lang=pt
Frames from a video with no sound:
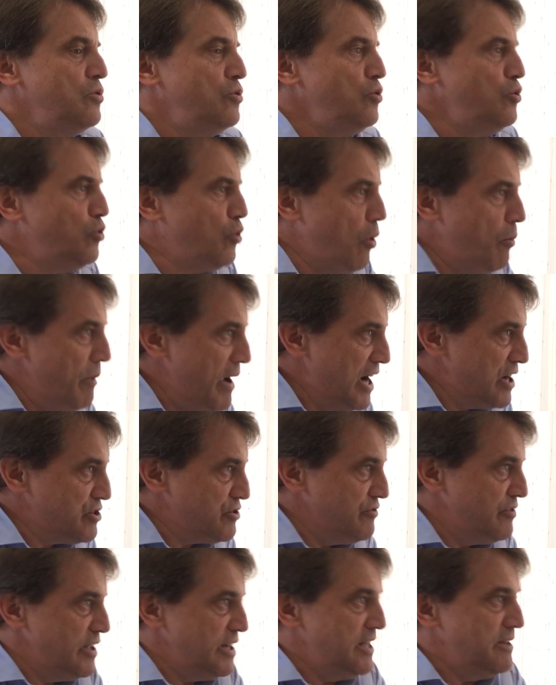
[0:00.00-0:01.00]
o
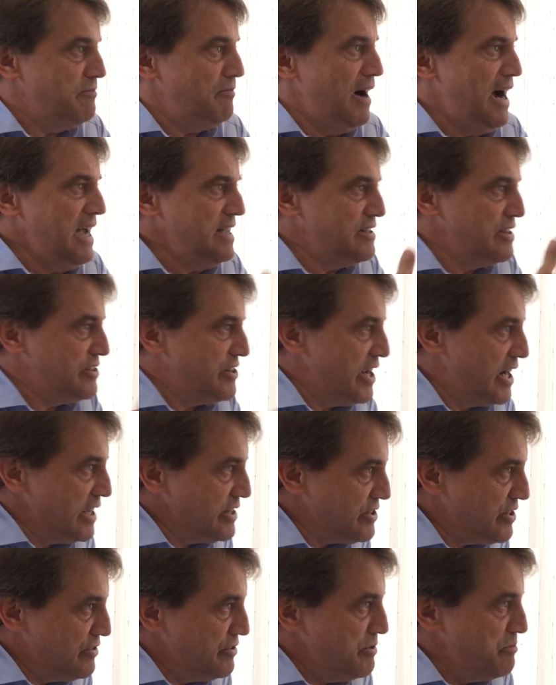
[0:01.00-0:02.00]
comércio vende mais, a
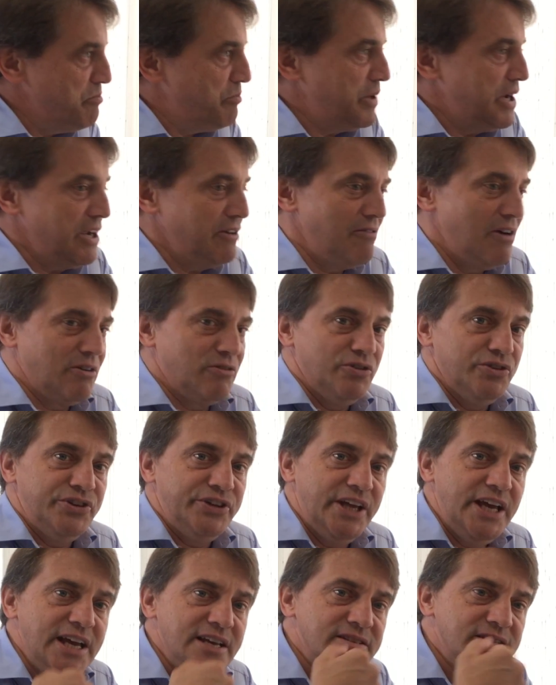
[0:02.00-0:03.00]
geração de emprego
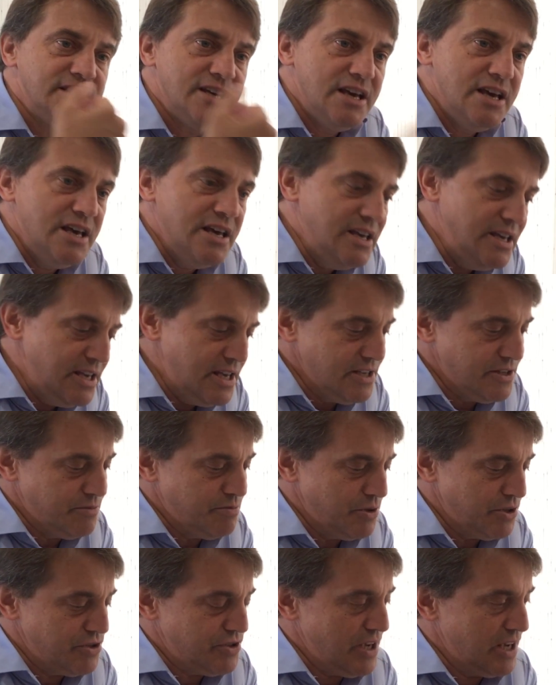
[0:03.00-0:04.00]
acontece e esse
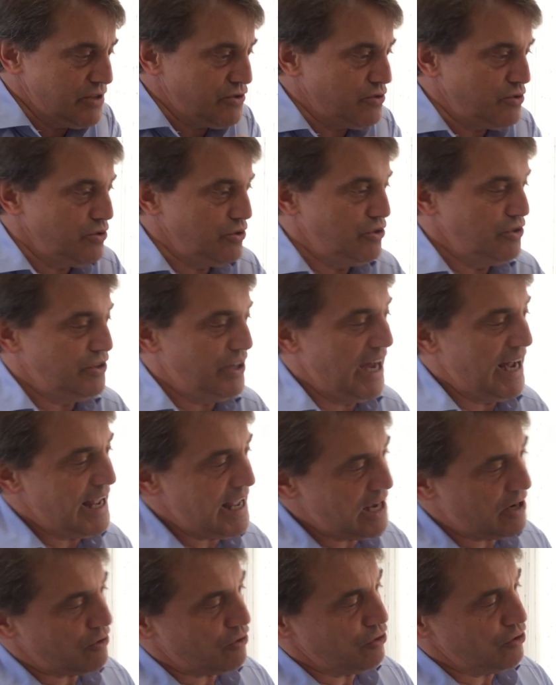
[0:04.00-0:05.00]
processo todo da
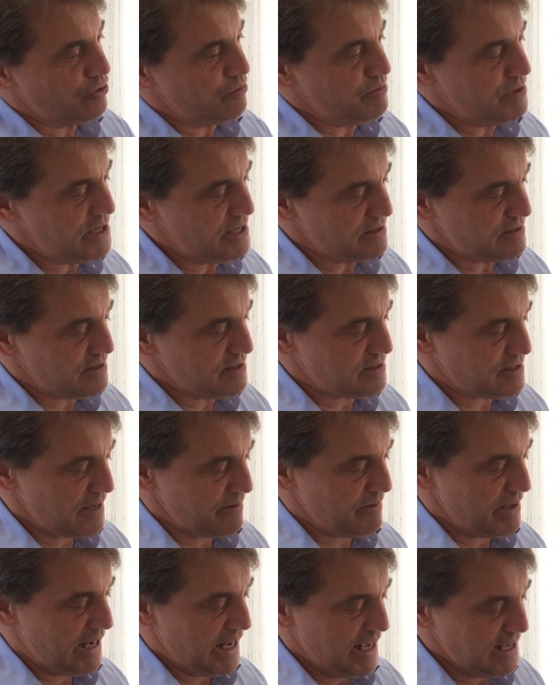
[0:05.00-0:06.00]
economia se
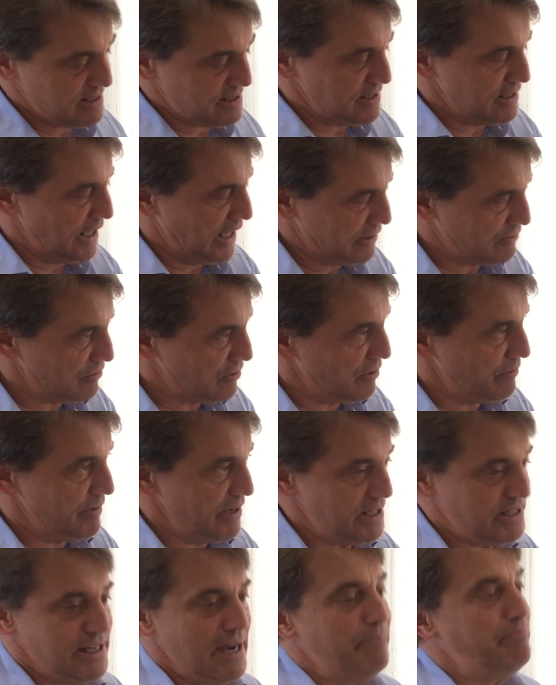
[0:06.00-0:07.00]
estabelece
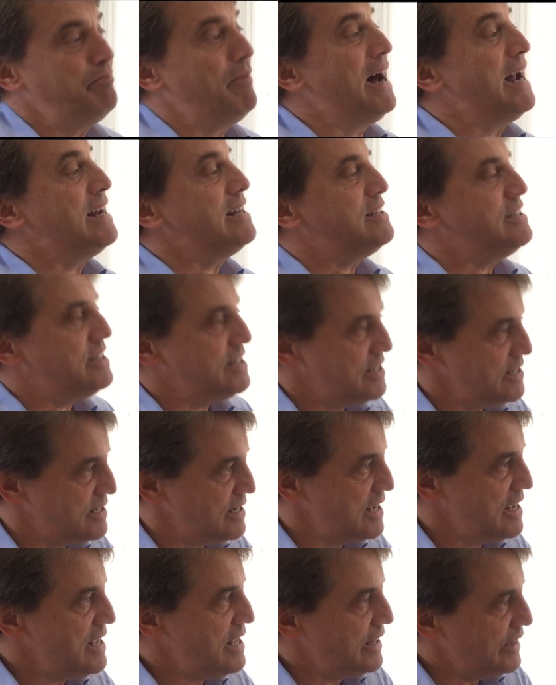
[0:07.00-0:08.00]
naturalmente a partir
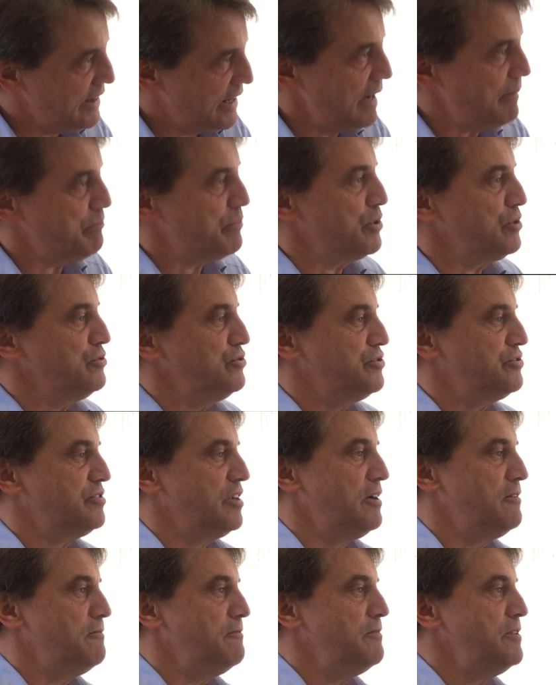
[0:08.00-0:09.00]
da
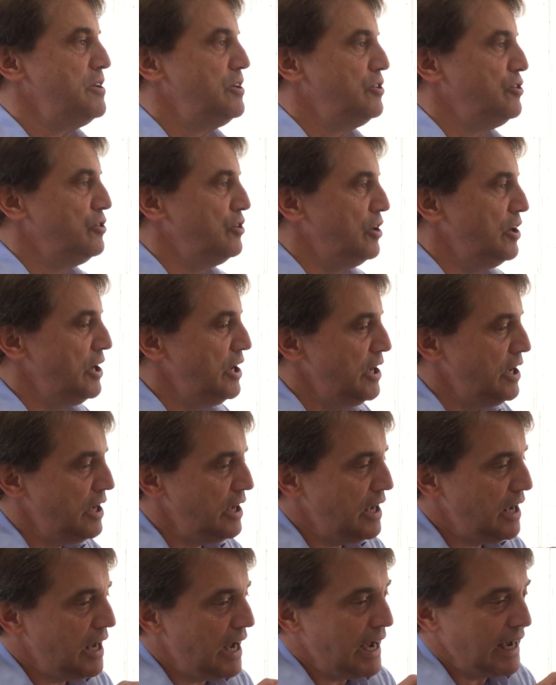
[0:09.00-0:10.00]
produção
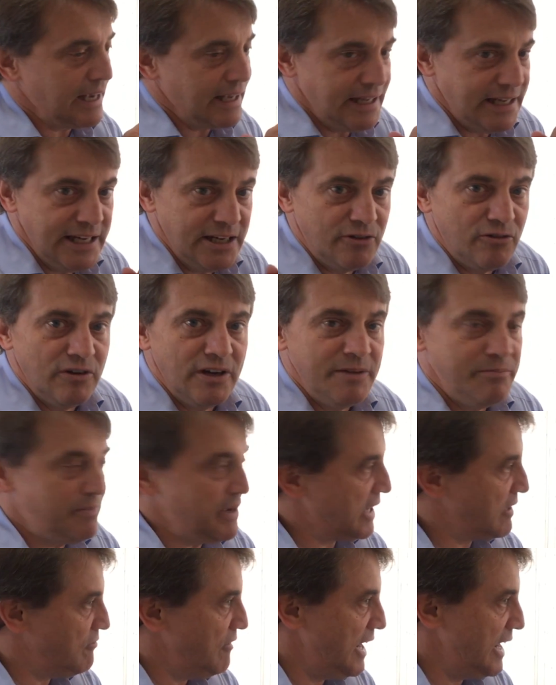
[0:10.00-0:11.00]
é, agrícola e
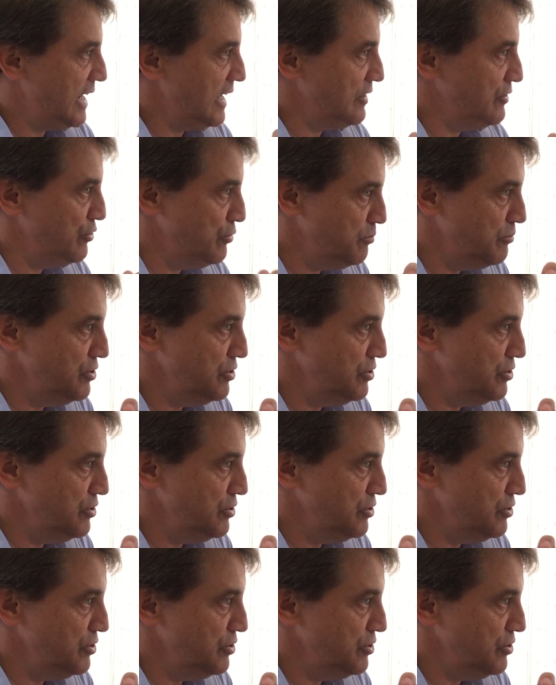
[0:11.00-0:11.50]
pecuária do